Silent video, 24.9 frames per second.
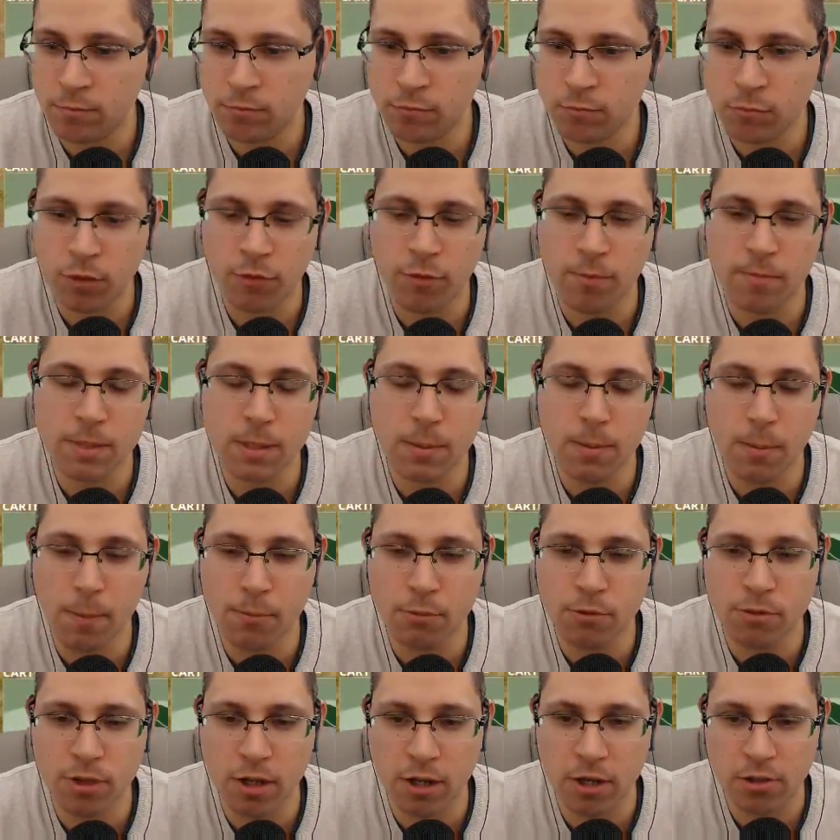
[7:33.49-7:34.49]
ça fait un petit peu
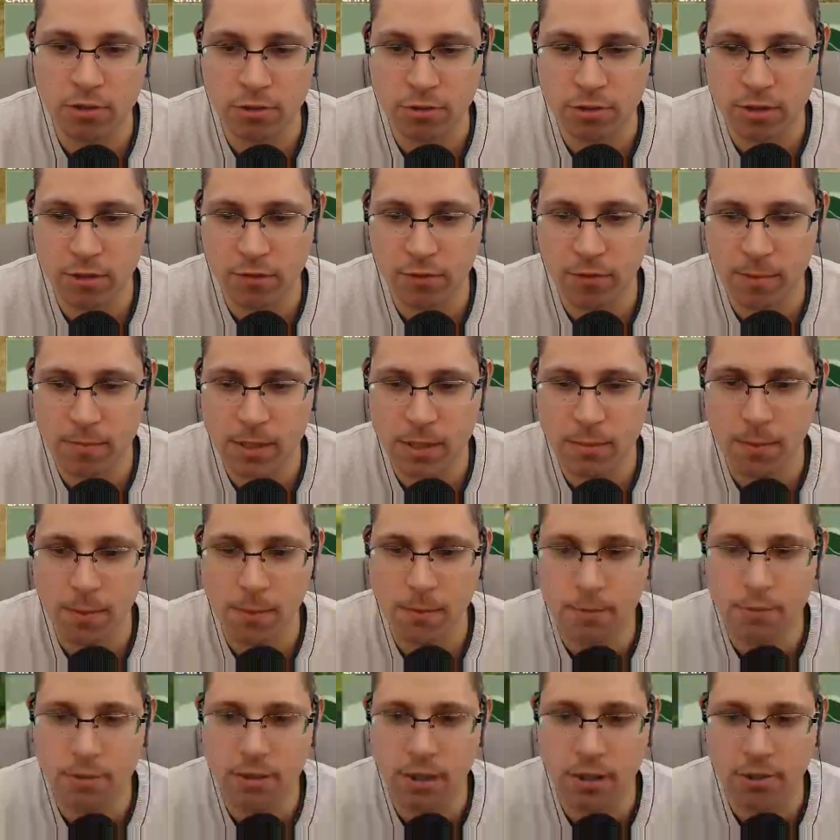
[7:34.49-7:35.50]
plus d'argent, ça fait un petit peu
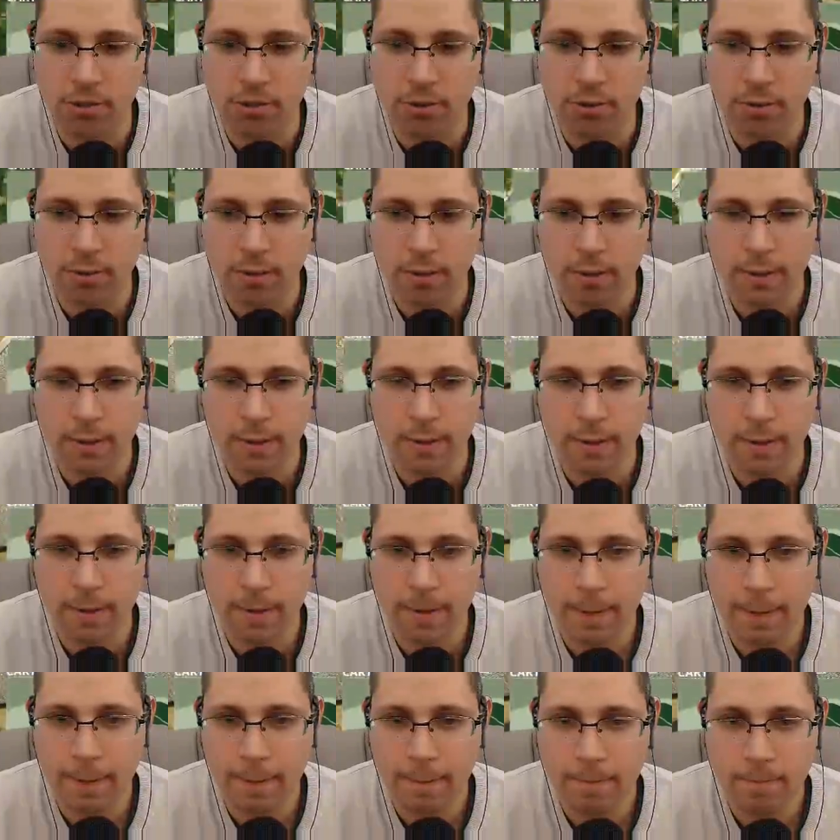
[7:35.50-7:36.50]
plus d'argent.
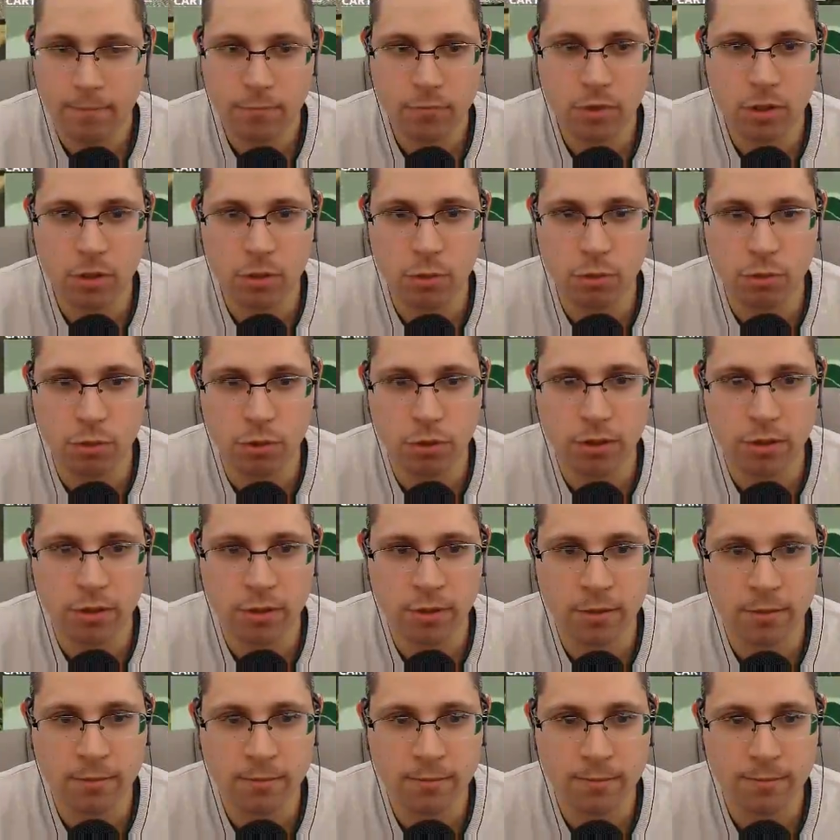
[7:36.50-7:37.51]
C'est toujours ça.